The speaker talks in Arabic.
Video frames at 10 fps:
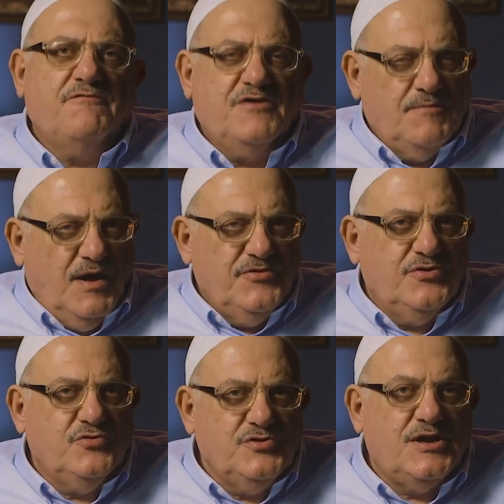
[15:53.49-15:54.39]
في
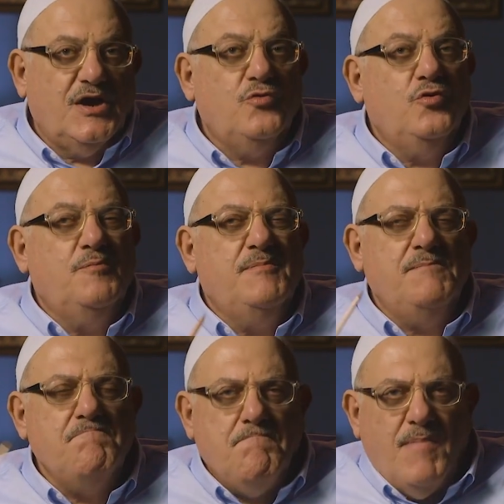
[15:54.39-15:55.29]
الماضي كنا نقول
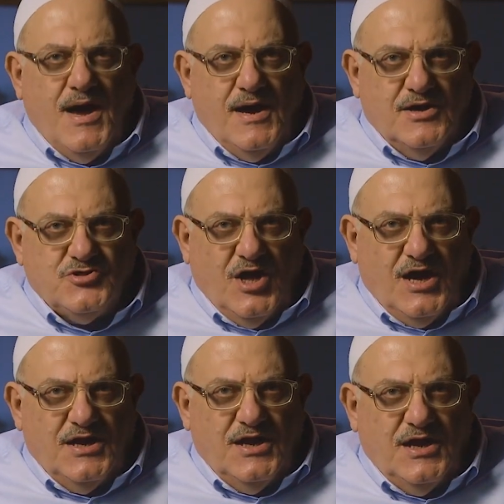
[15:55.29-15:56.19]
مما
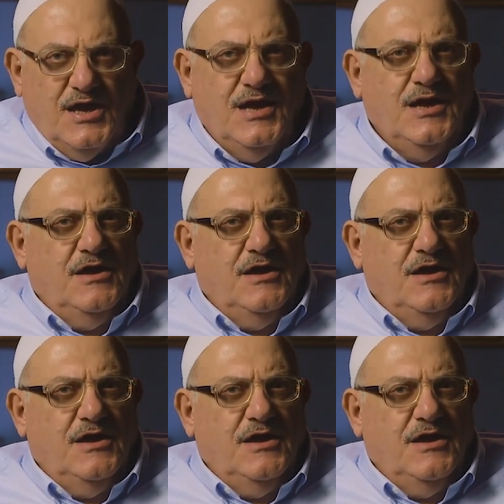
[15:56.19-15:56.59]
جعلها